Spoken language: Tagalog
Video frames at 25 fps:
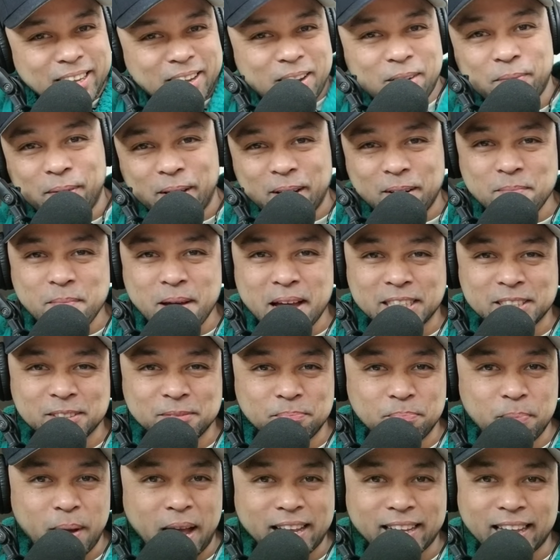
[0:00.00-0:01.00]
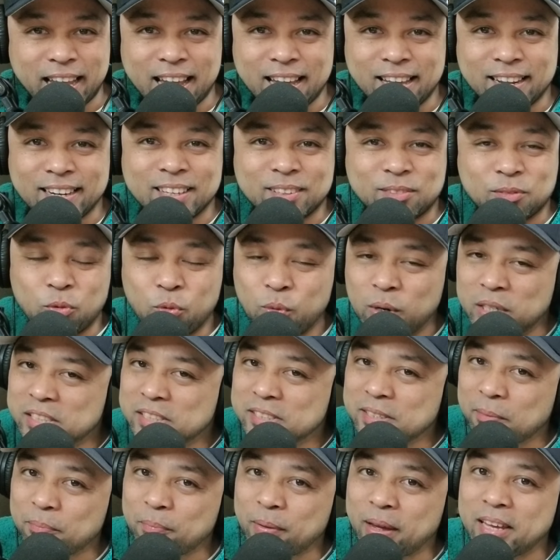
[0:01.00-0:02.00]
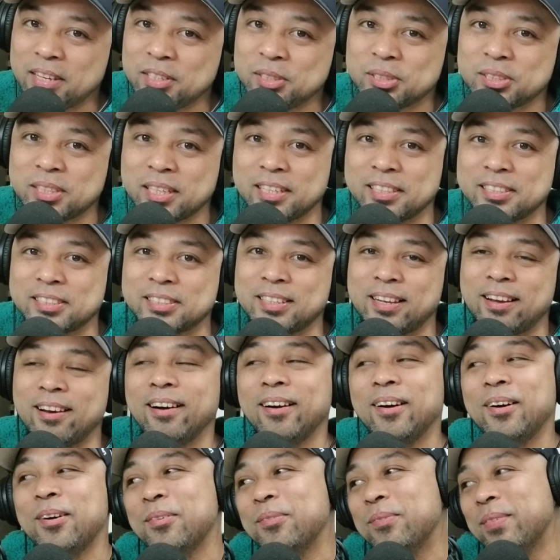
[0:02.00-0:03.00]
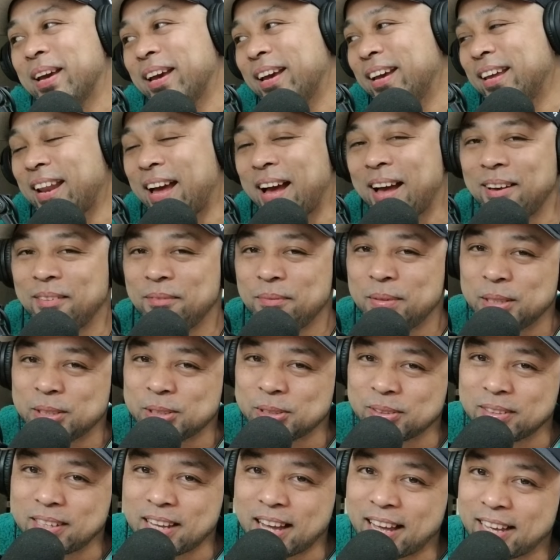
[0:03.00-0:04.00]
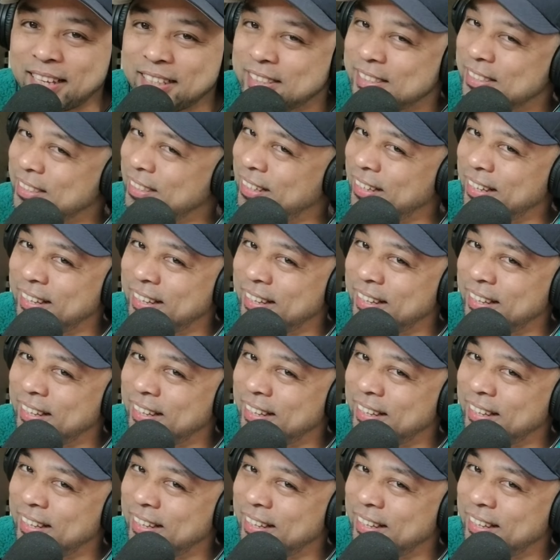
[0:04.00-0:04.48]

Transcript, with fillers: Kabalbas back at it. What's up, Aces? Oh man, I miss you guys.